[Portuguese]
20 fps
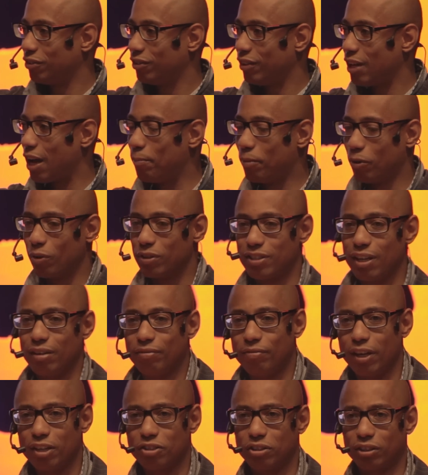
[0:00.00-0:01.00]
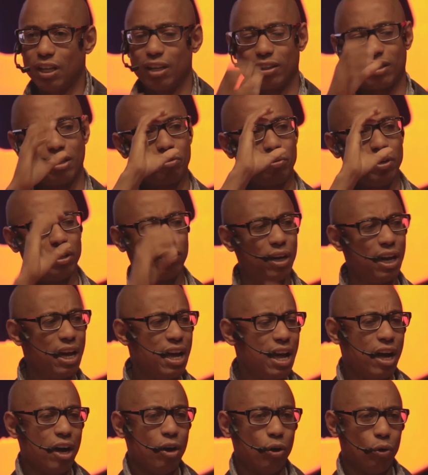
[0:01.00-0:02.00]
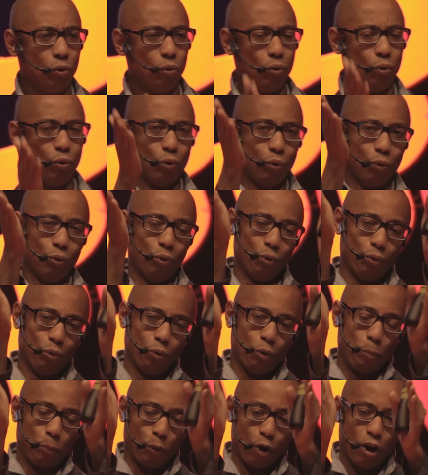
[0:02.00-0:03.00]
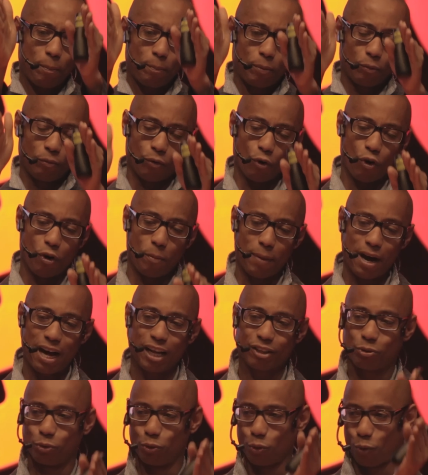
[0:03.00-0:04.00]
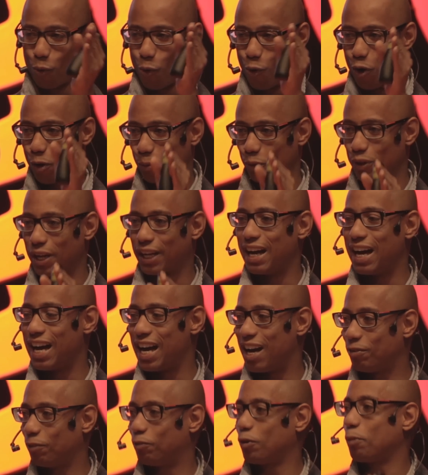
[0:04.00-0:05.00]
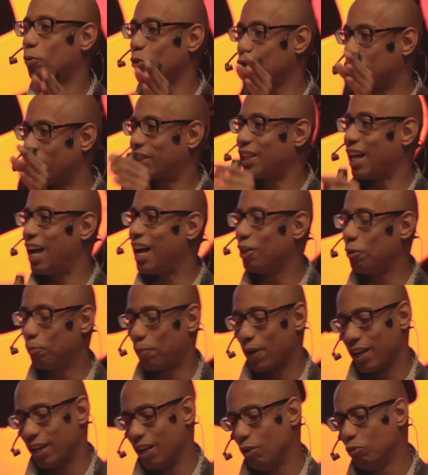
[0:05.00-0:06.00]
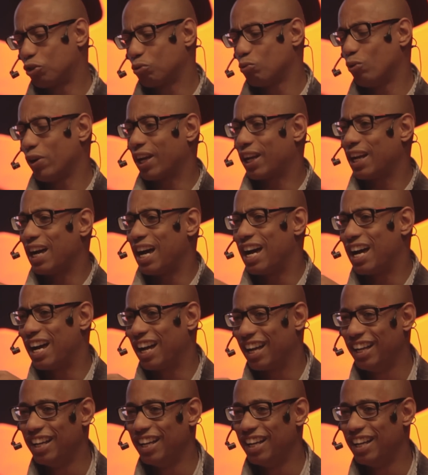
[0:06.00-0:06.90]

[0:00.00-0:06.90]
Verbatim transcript: abriu a cerveja, está tranquilo. O, o, o, próprio formato do corpo da garrafa foi projetado para ela não escorregar.